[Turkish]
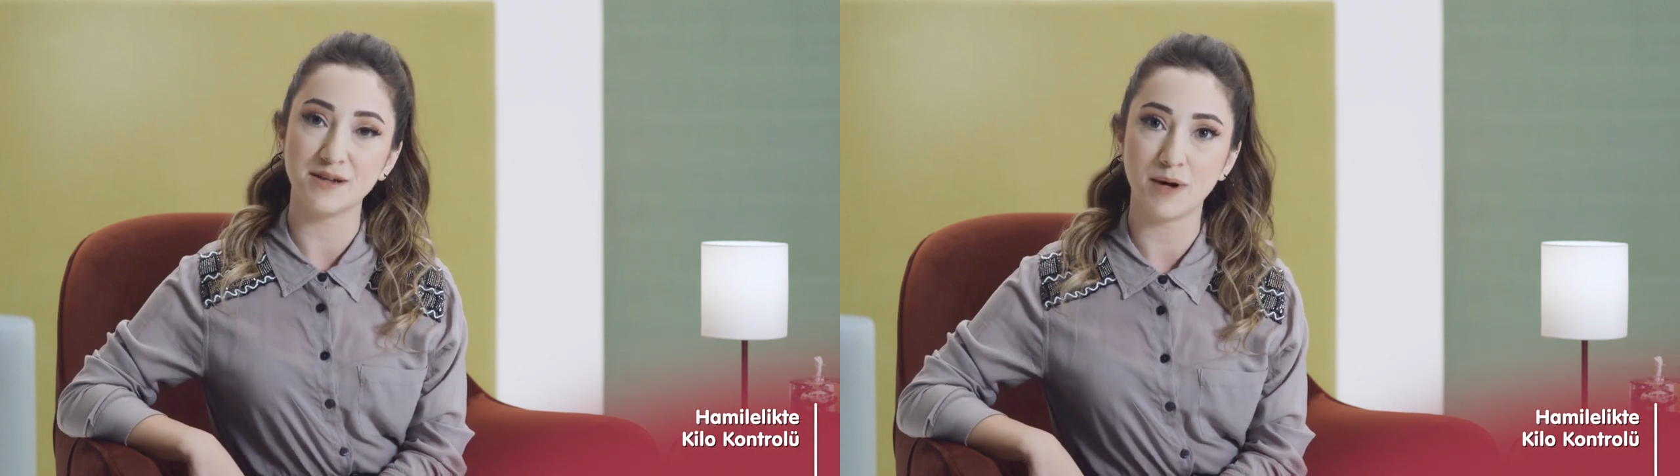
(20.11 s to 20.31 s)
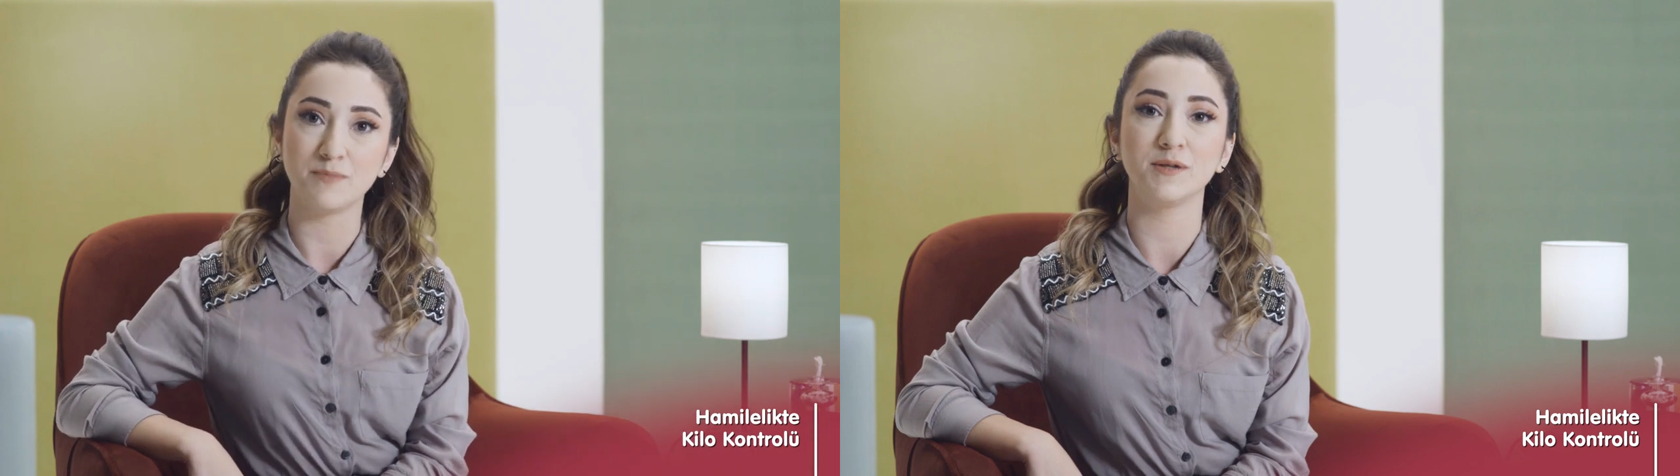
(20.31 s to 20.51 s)

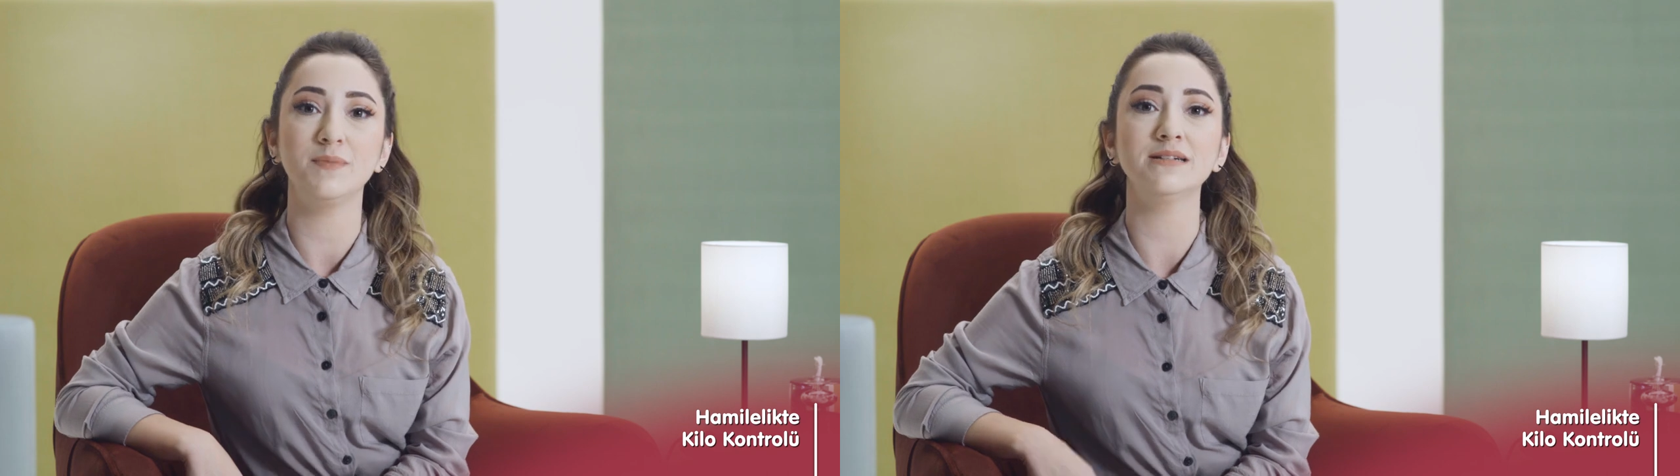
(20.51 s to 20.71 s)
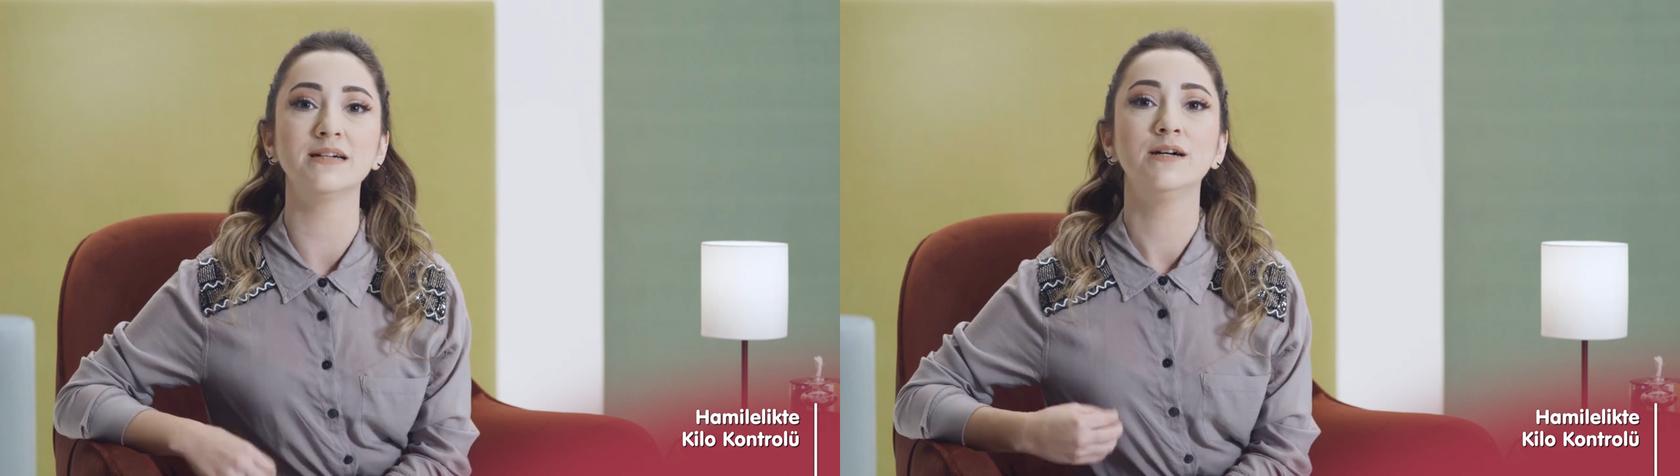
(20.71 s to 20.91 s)

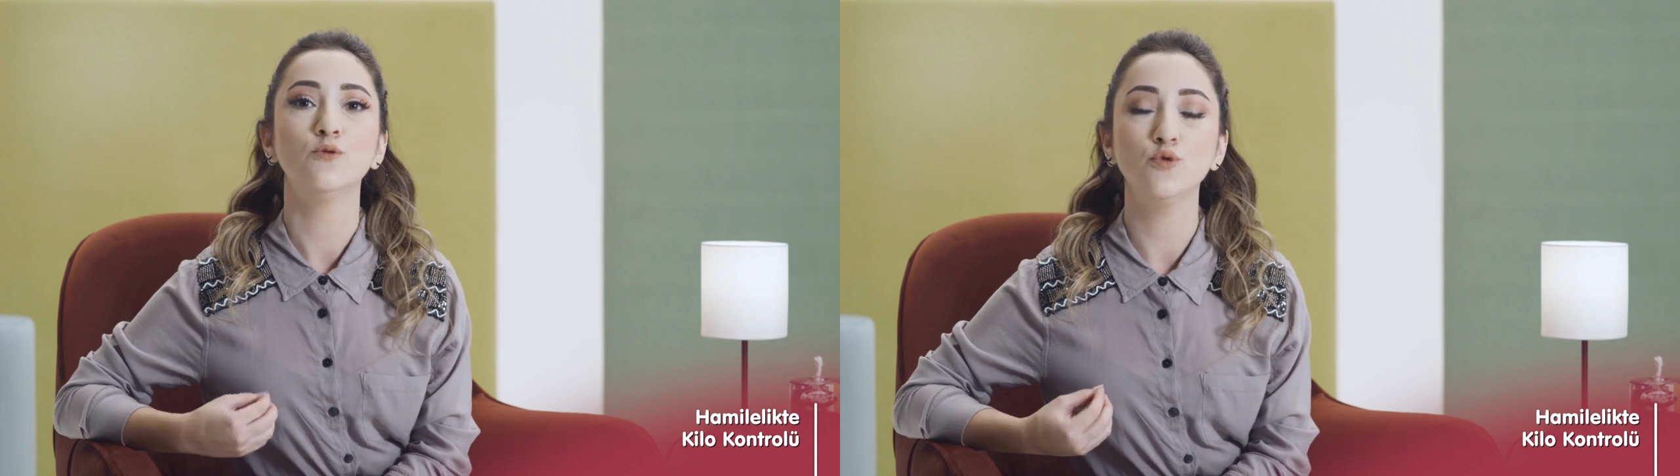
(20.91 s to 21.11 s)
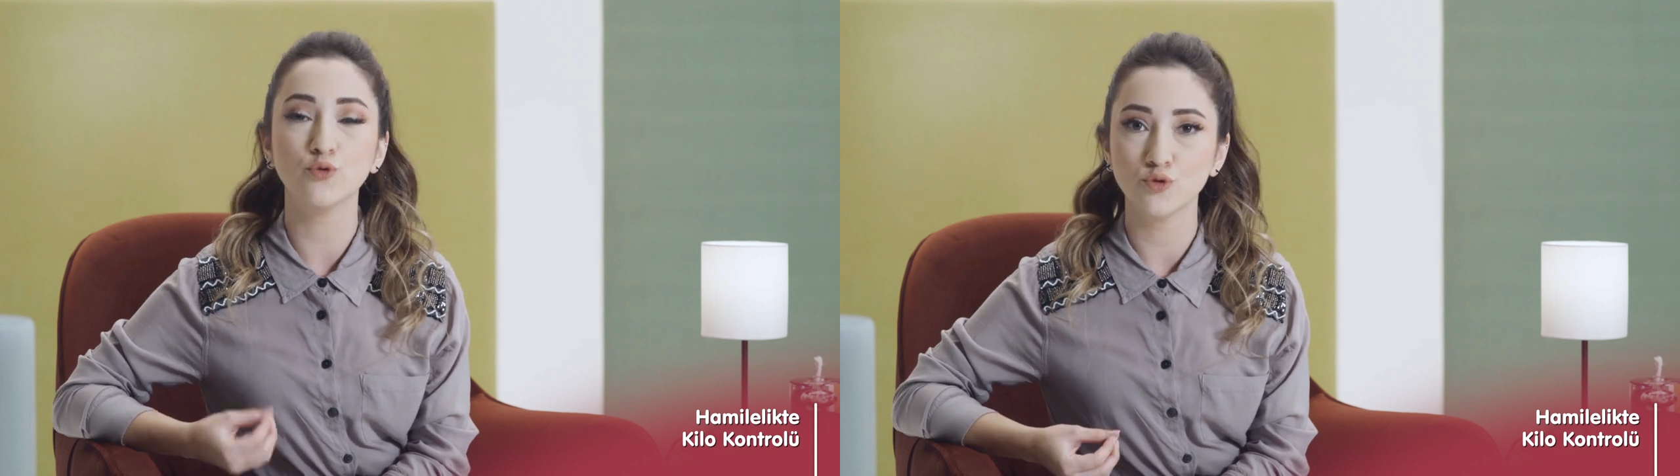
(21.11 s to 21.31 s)
tamamlamak
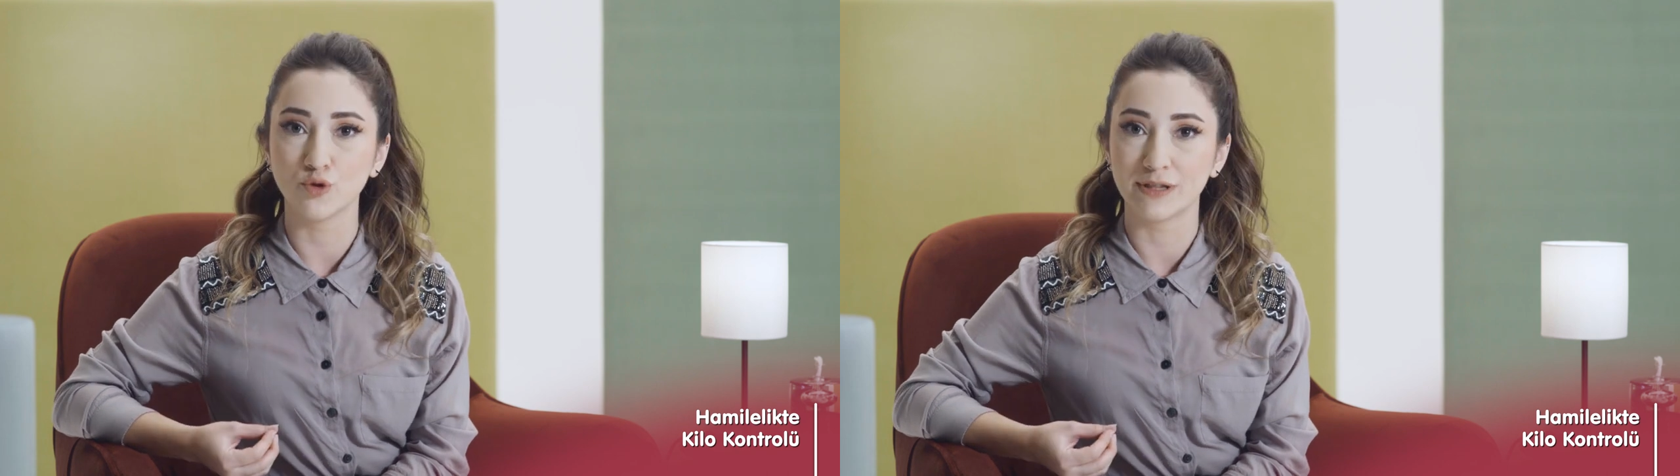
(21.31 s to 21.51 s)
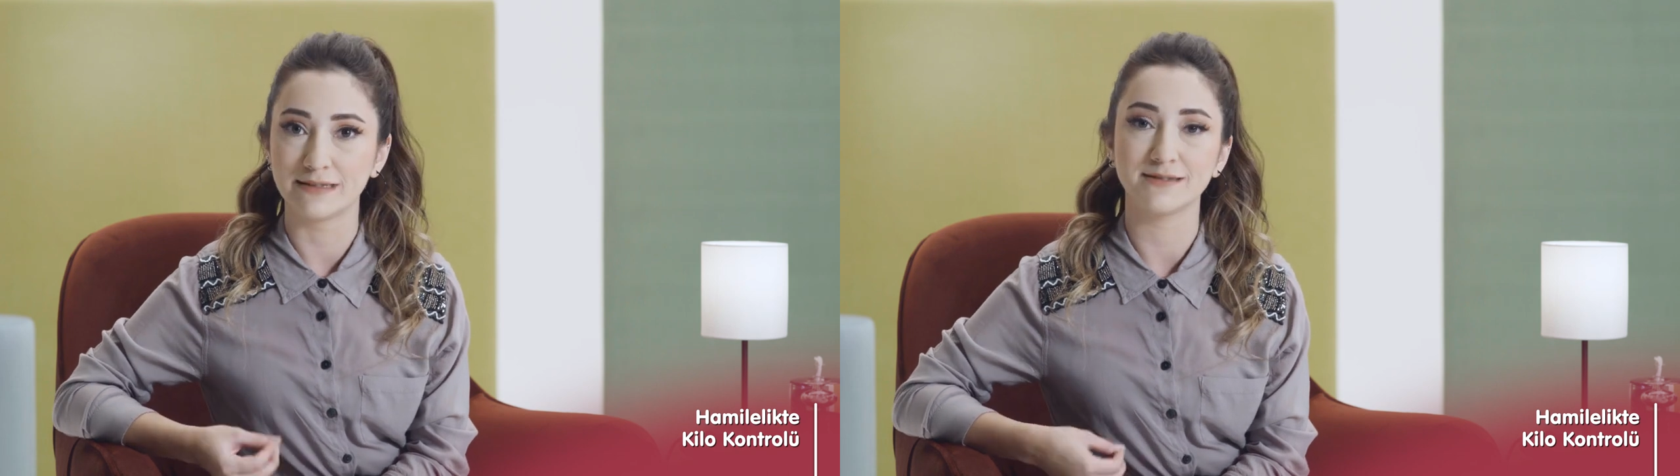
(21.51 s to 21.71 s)
uygun
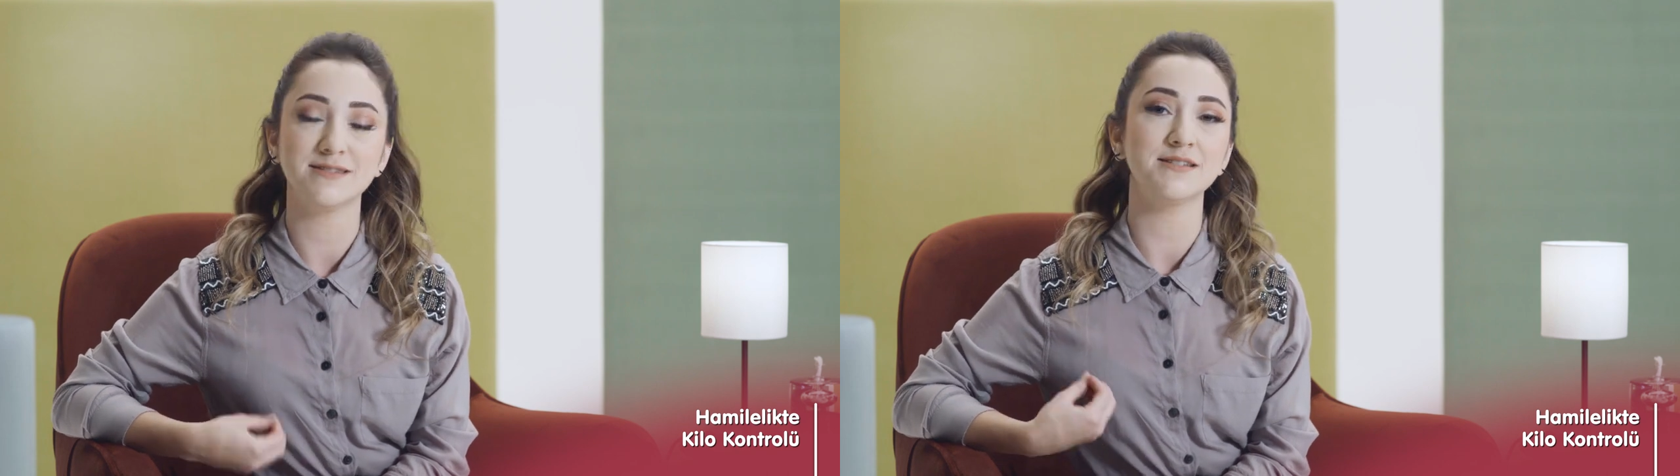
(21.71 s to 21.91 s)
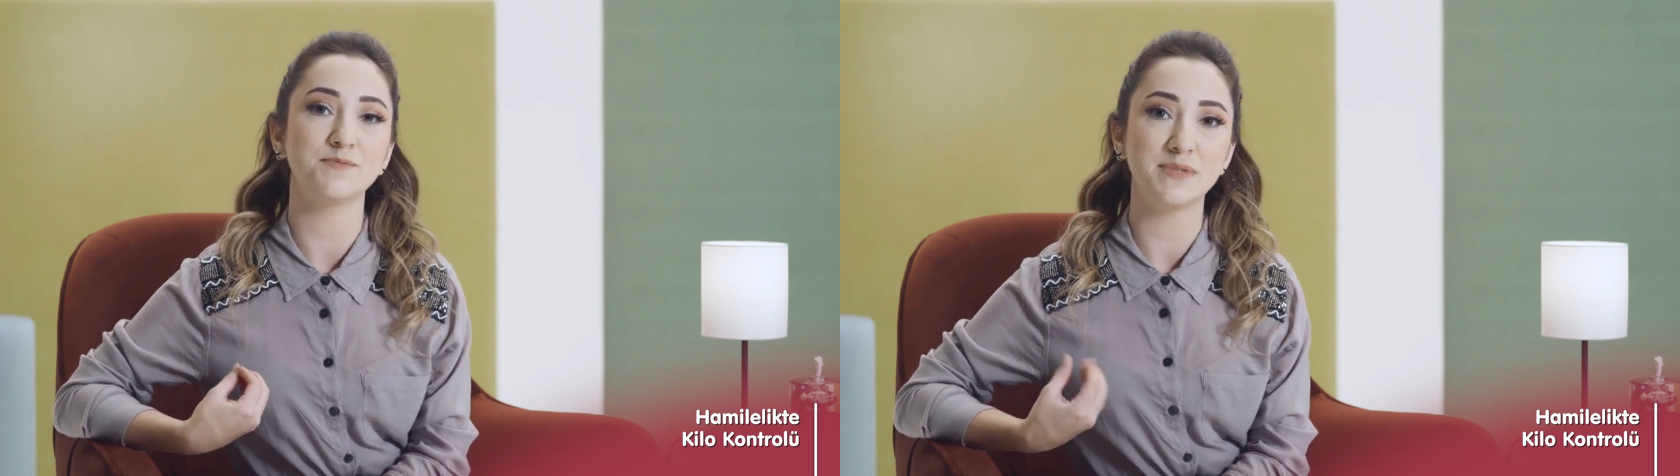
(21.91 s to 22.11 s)
olanıdır.